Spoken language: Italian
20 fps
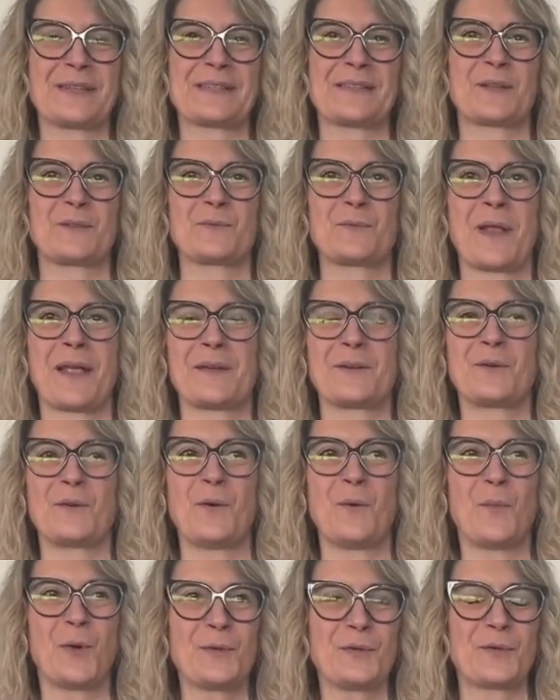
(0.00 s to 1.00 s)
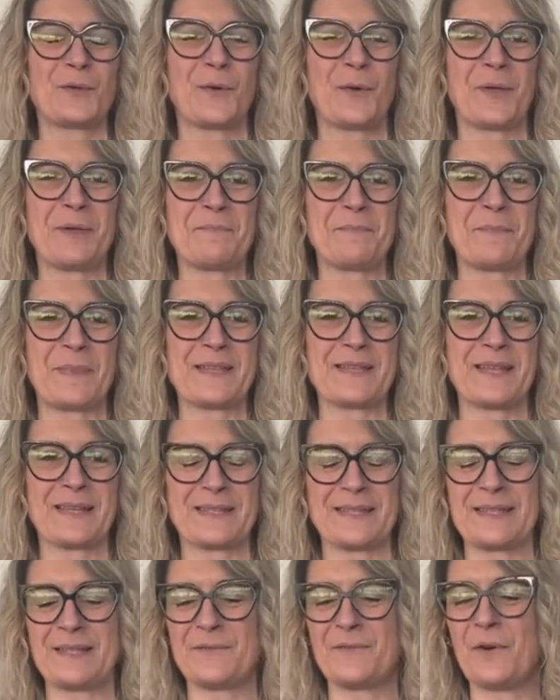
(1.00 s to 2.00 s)
è stato un anno molto
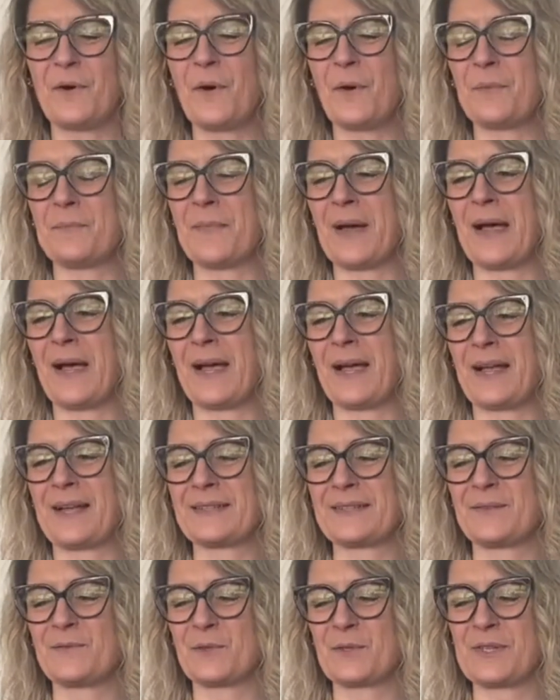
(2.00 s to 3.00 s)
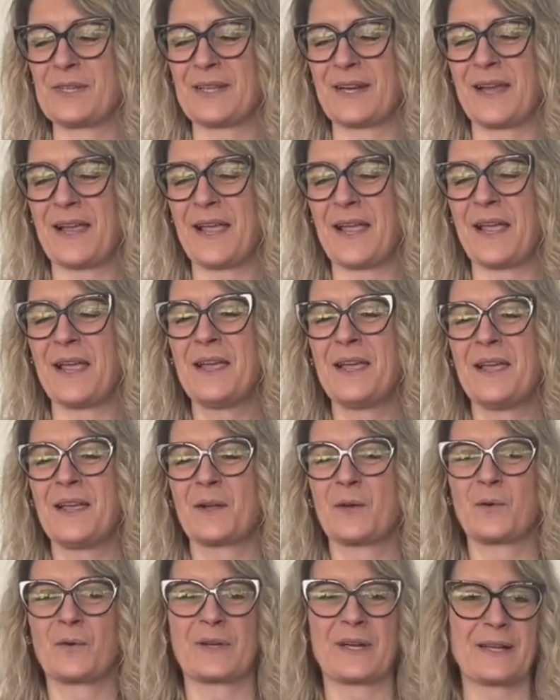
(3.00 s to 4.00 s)
impegnativo, ma devo dire
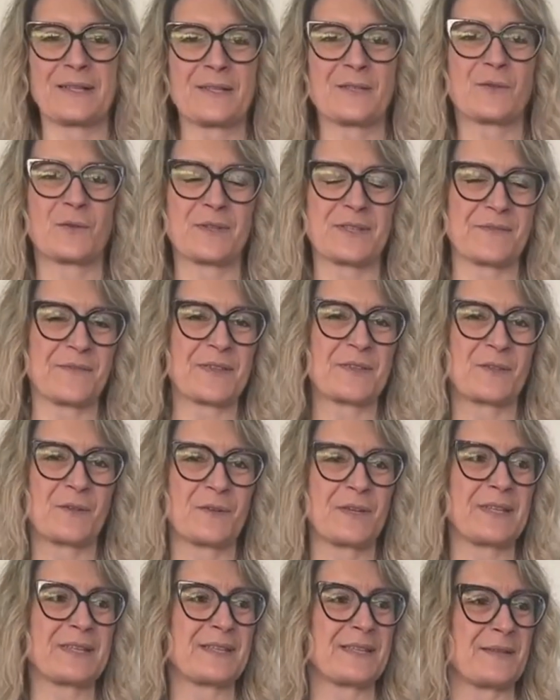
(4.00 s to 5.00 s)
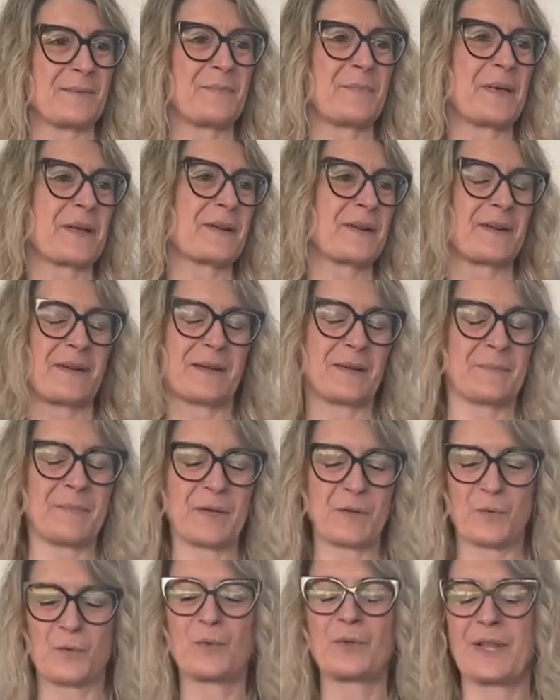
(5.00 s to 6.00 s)
con grandi soddisfazioni sì, per,
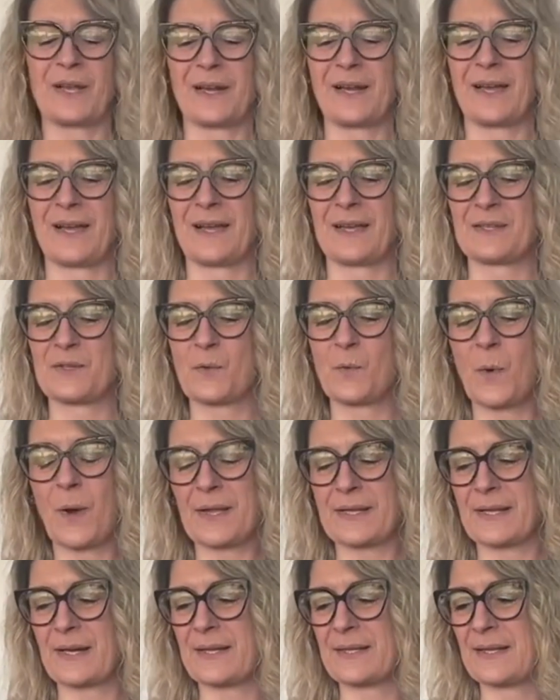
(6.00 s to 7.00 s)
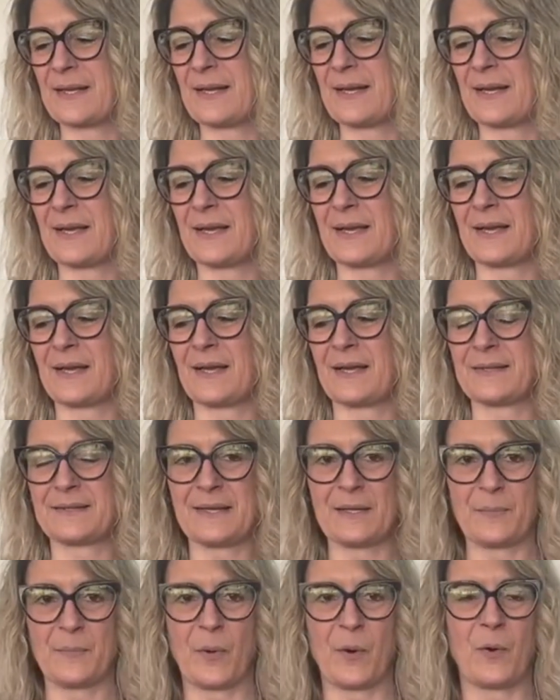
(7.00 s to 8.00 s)
per, tutta la squadra del,
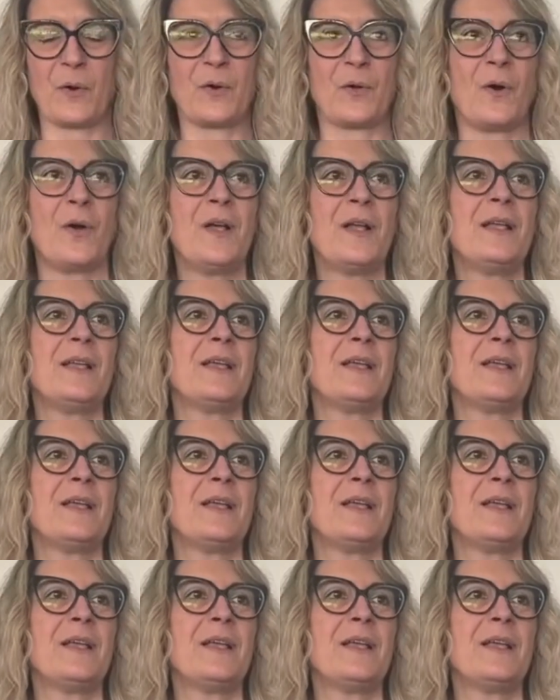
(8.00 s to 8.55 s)
del Polo.